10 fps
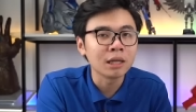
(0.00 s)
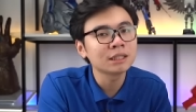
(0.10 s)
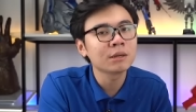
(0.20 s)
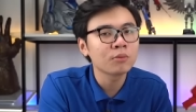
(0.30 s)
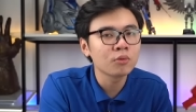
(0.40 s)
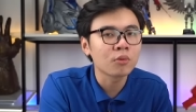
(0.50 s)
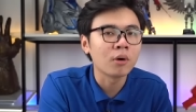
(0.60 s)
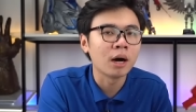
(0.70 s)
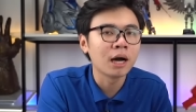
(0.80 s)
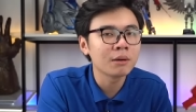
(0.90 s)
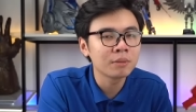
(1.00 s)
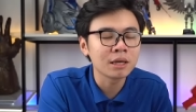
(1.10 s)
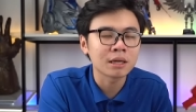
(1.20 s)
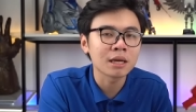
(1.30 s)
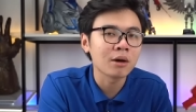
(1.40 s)
lẫn CPU của AMD
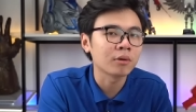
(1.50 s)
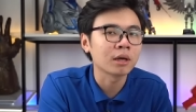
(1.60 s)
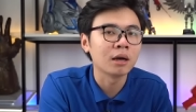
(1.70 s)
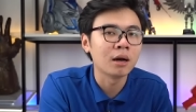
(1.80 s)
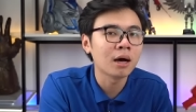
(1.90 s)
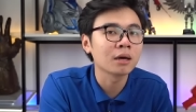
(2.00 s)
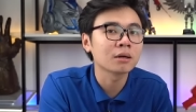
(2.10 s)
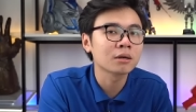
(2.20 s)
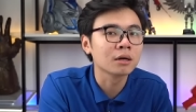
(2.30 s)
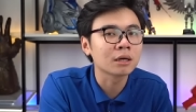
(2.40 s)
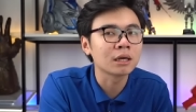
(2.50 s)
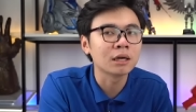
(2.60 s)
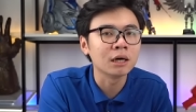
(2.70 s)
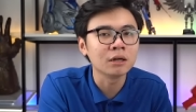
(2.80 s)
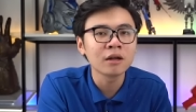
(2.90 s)
đều được hưởng lợi cực kỳ
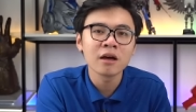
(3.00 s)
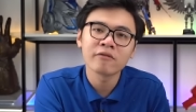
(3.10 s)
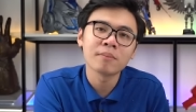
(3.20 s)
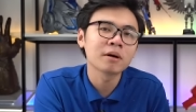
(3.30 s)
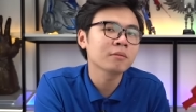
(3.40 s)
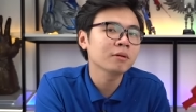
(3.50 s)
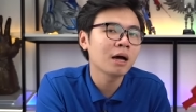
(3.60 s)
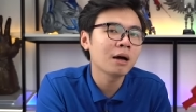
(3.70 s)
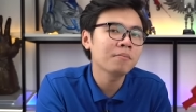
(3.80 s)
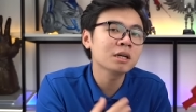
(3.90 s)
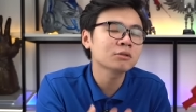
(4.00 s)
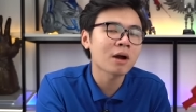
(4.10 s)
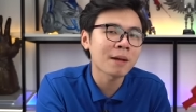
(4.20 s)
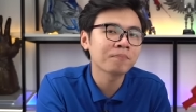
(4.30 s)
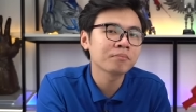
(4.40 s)
lớn. Và mức bus
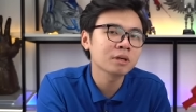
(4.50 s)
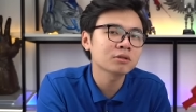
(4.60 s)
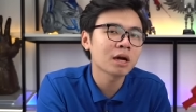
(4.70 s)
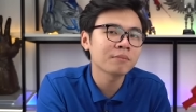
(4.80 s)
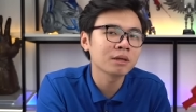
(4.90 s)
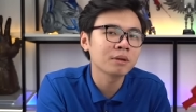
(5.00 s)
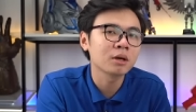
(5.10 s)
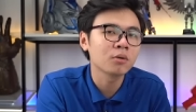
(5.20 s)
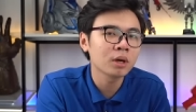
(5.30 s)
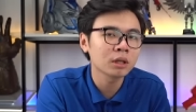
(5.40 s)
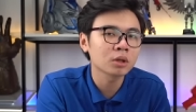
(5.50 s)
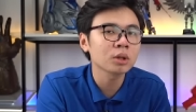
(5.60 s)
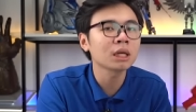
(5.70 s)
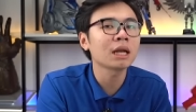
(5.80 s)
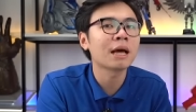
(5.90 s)
RAM thì mình khuyên tốt
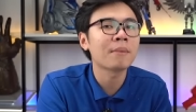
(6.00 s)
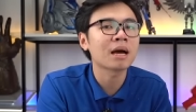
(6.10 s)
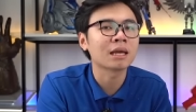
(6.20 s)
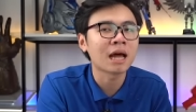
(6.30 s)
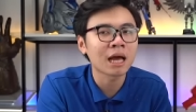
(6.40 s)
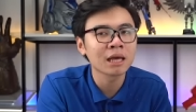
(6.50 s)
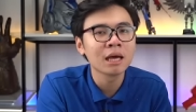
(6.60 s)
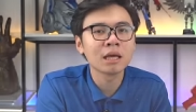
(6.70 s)
nhất là 3200.